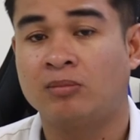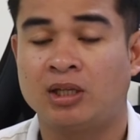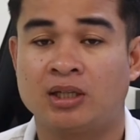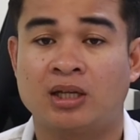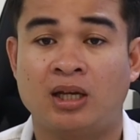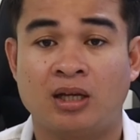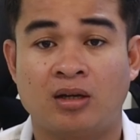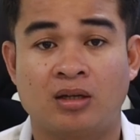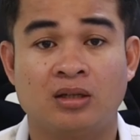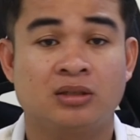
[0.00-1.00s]
sủng lệnh kha
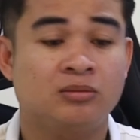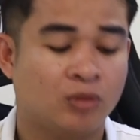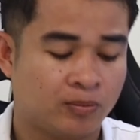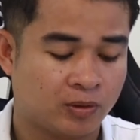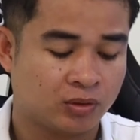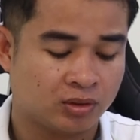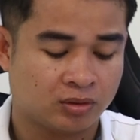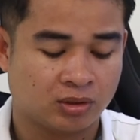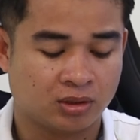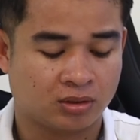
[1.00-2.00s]
ọt lư bông bò
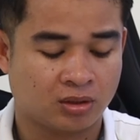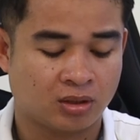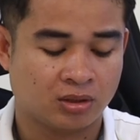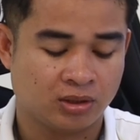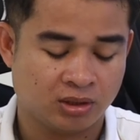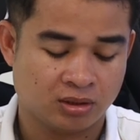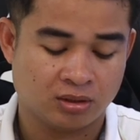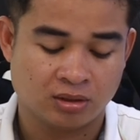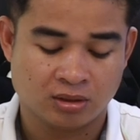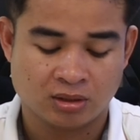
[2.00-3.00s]
ở tọa khi
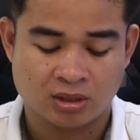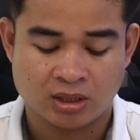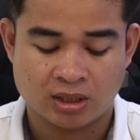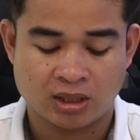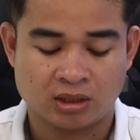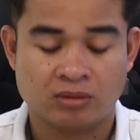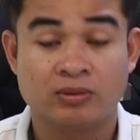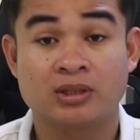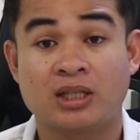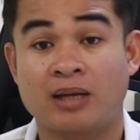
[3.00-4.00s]
ai
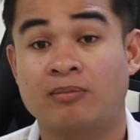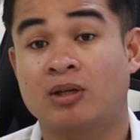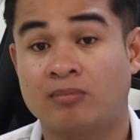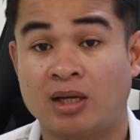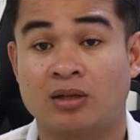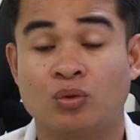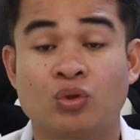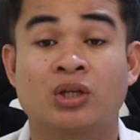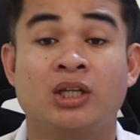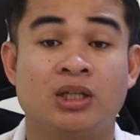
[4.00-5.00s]
thưa tam năng ban
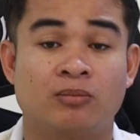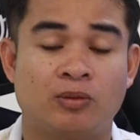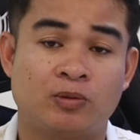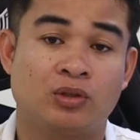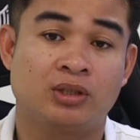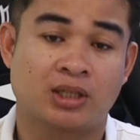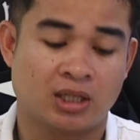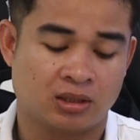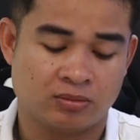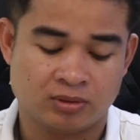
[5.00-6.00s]
đôi khi bông bò này
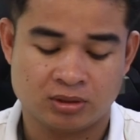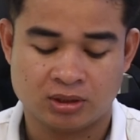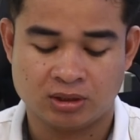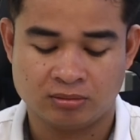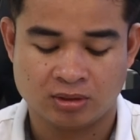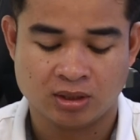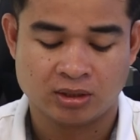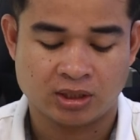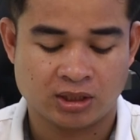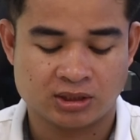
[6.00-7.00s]
cả thưa nhá
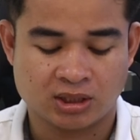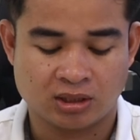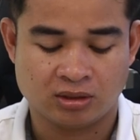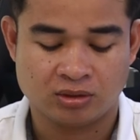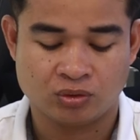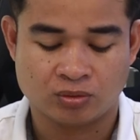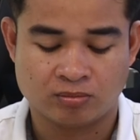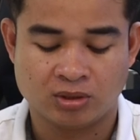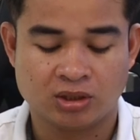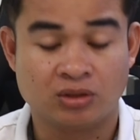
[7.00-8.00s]
ta để sang
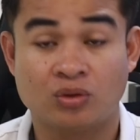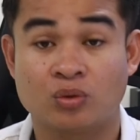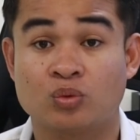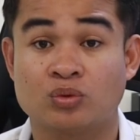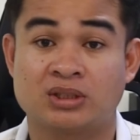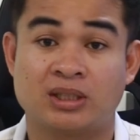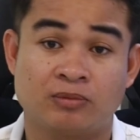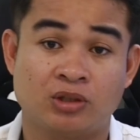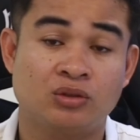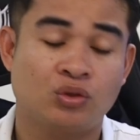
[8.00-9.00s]
nhôm mưa nó nung tù
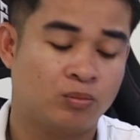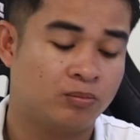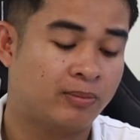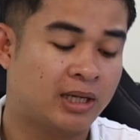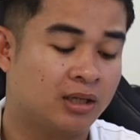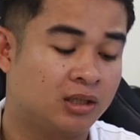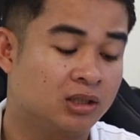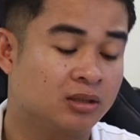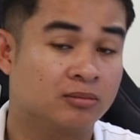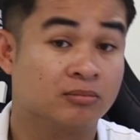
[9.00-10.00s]
sam trắng nhôm bà bạn
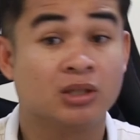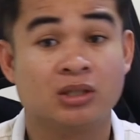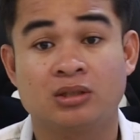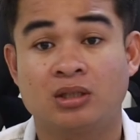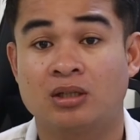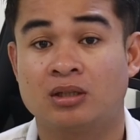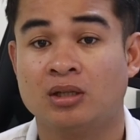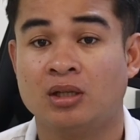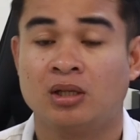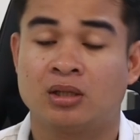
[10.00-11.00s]
nâng mưa
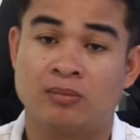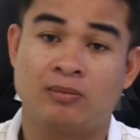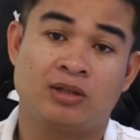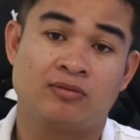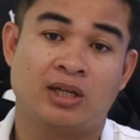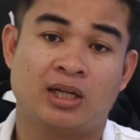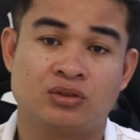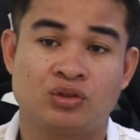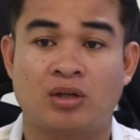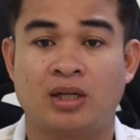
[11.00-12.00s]
sủng lệnh
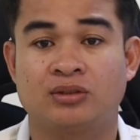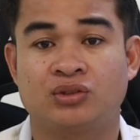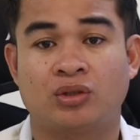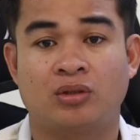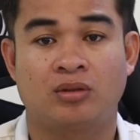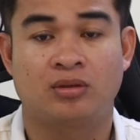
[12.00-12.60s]
làng cho làng cho